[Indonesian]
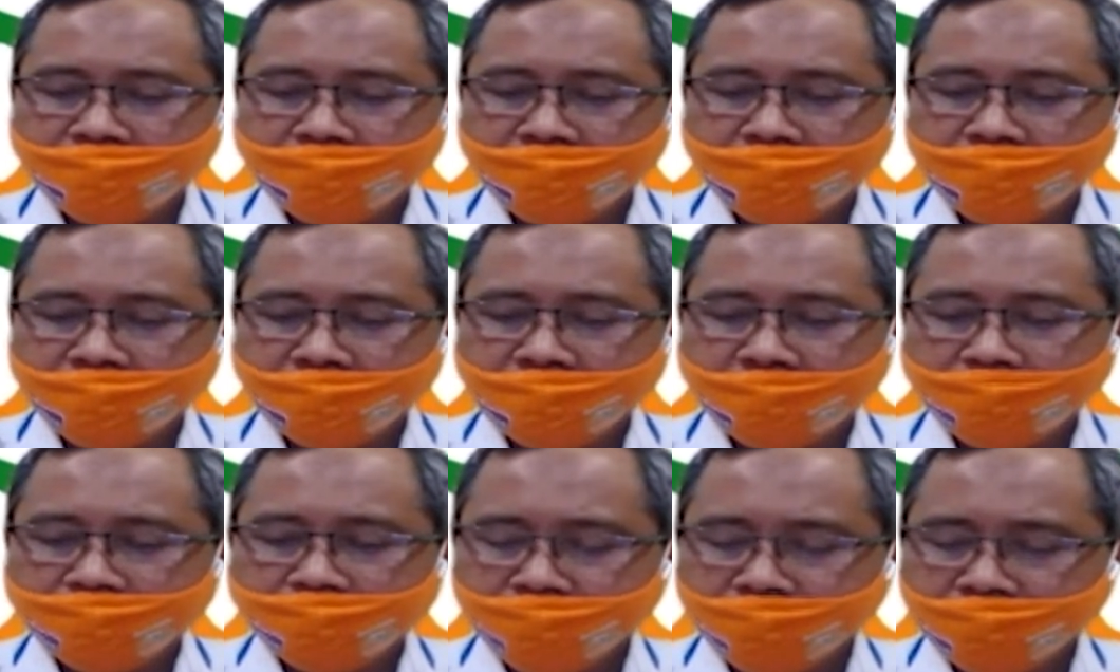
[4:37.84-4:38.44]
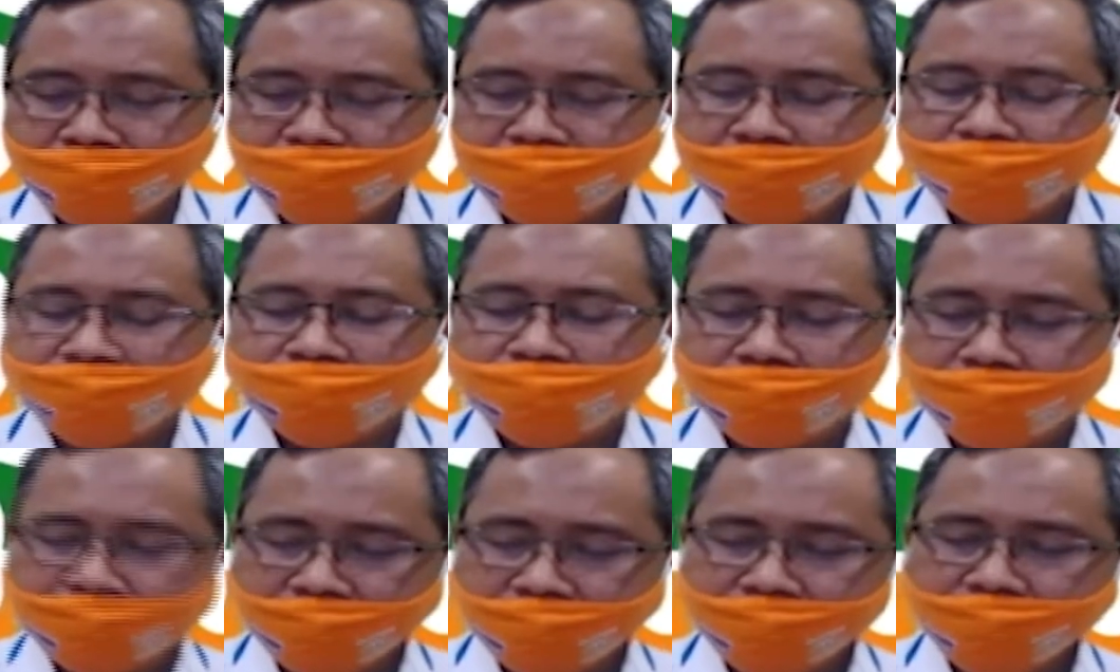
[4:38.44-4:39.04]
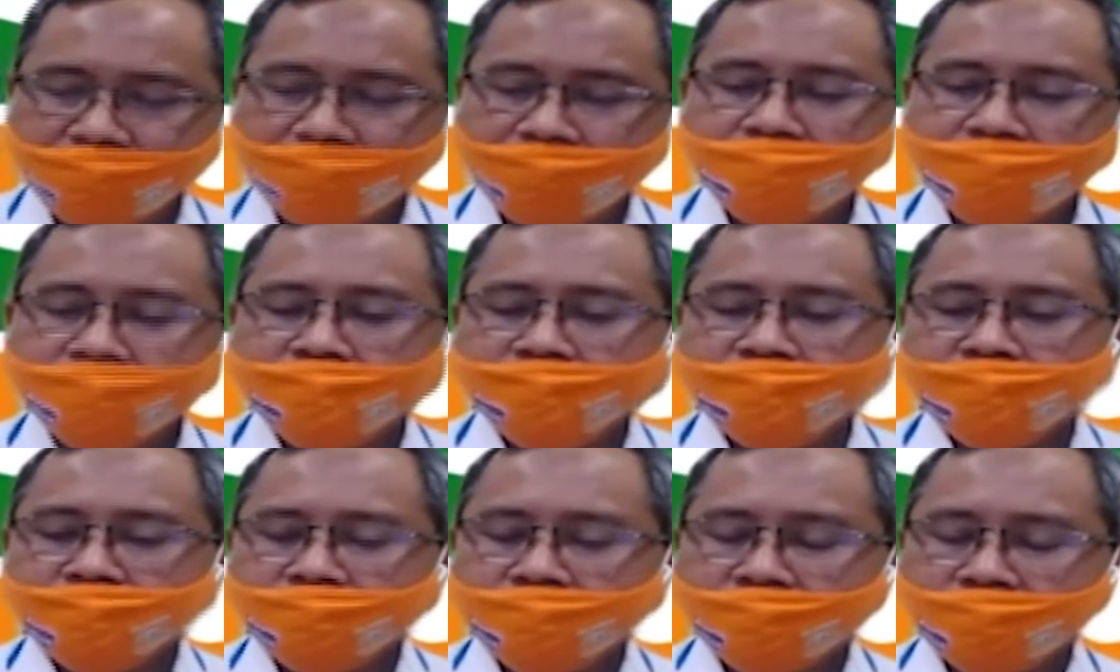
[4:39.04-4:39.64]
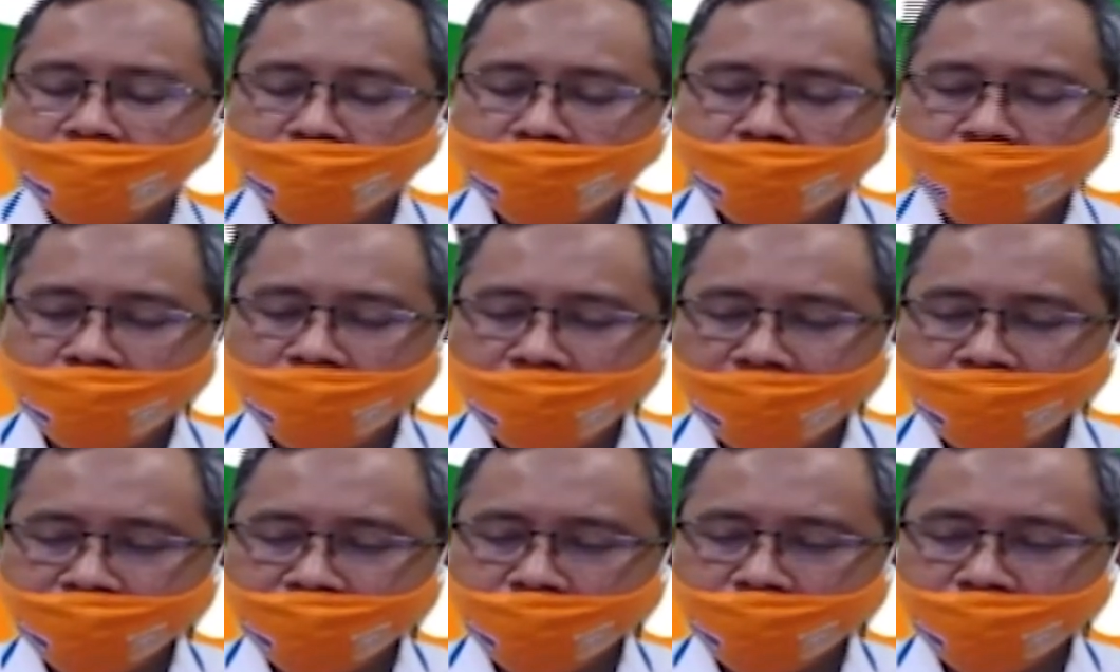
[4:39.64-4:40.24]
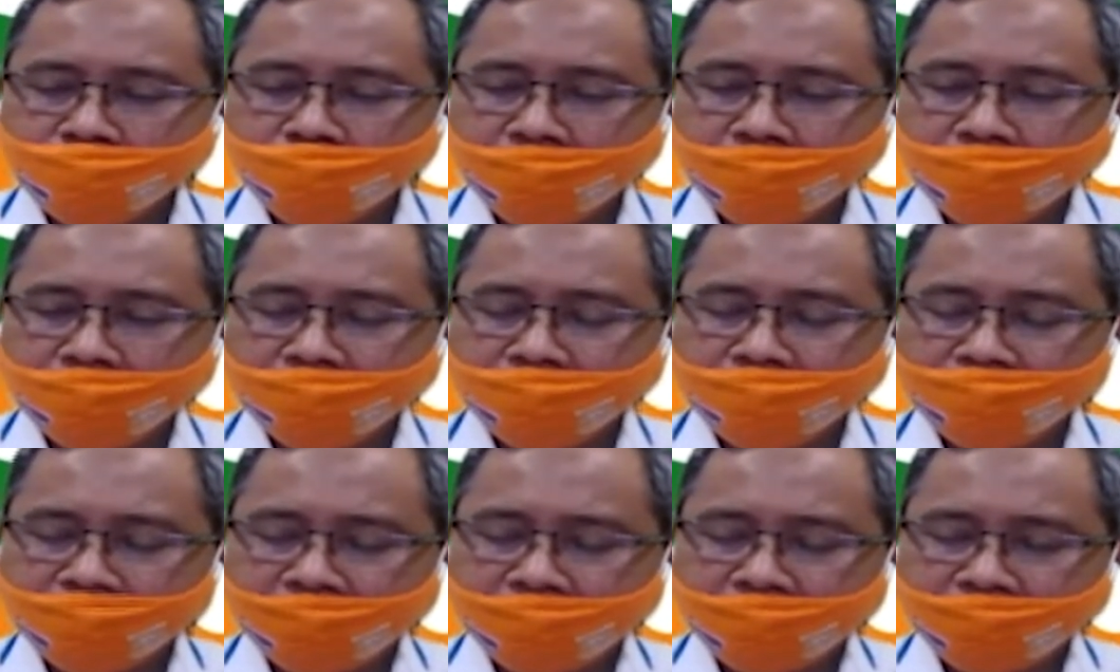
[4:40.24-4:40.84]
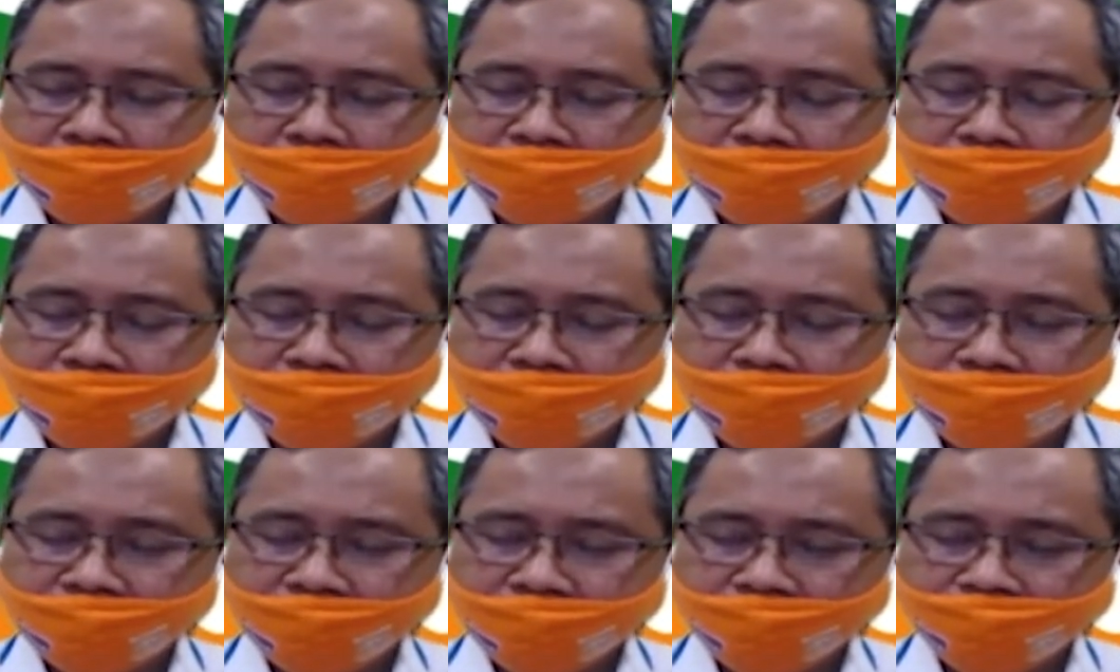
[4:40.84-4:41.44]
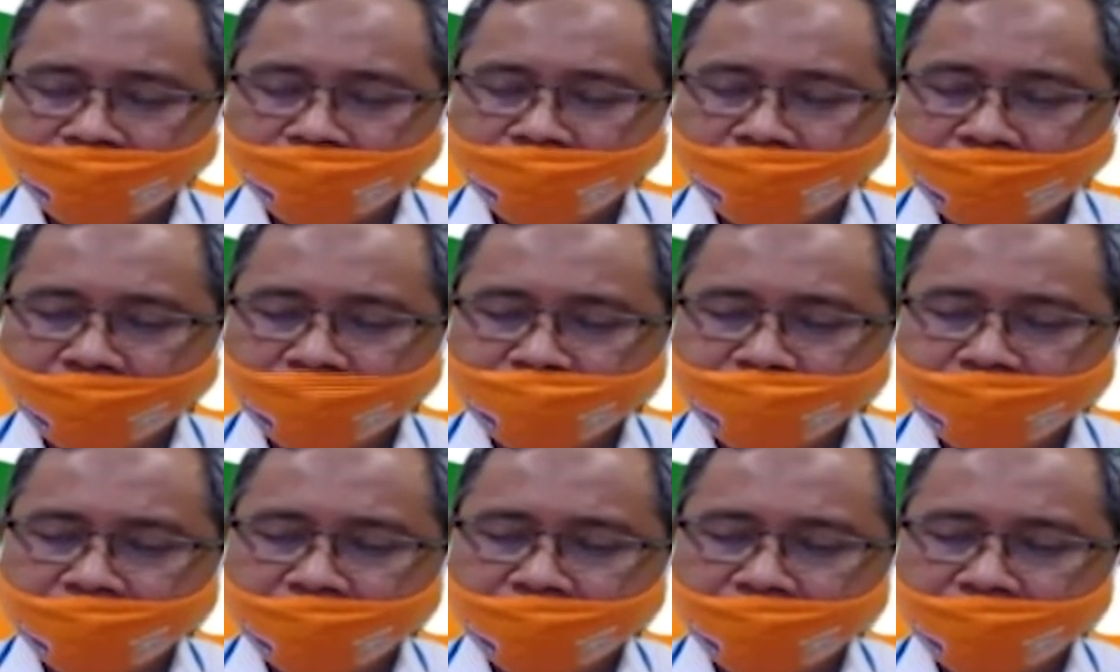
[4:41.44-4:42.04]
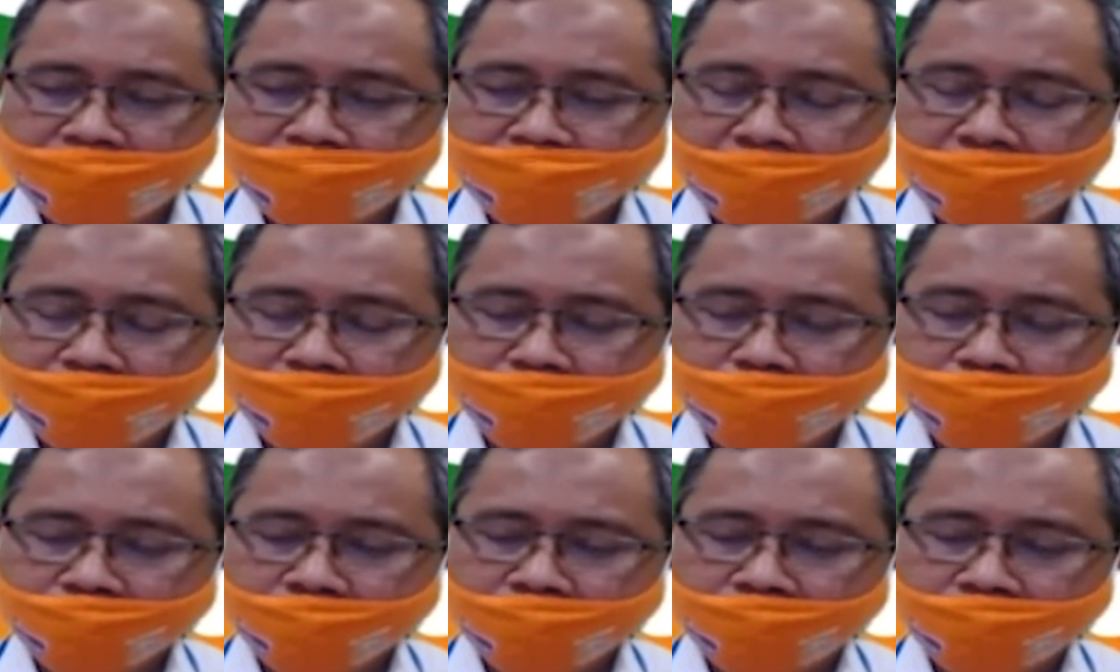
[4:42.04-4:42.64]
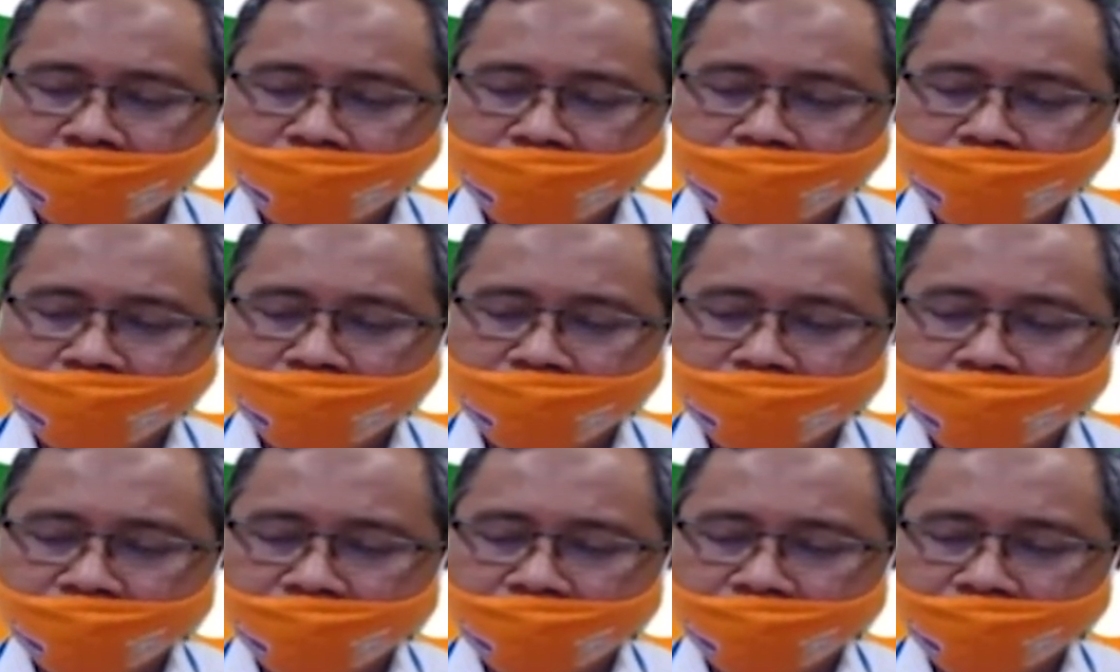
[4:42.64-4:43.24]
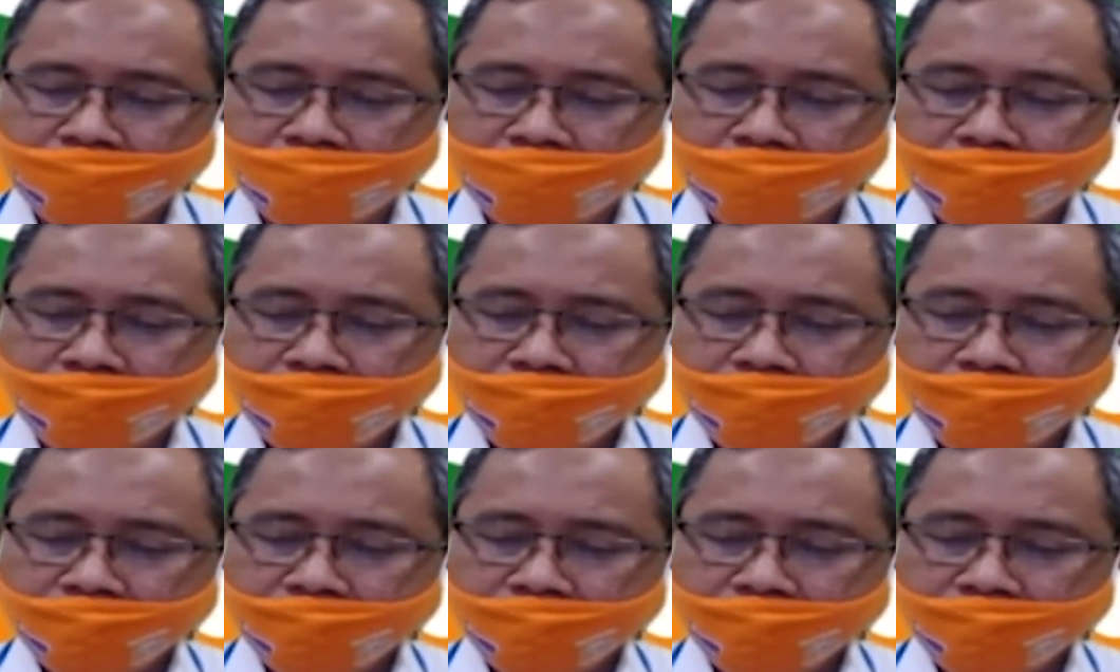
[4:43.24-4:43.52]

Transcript: Abdullah Safei. Ya. Kemudian juga kita identifikasi ada satu titik di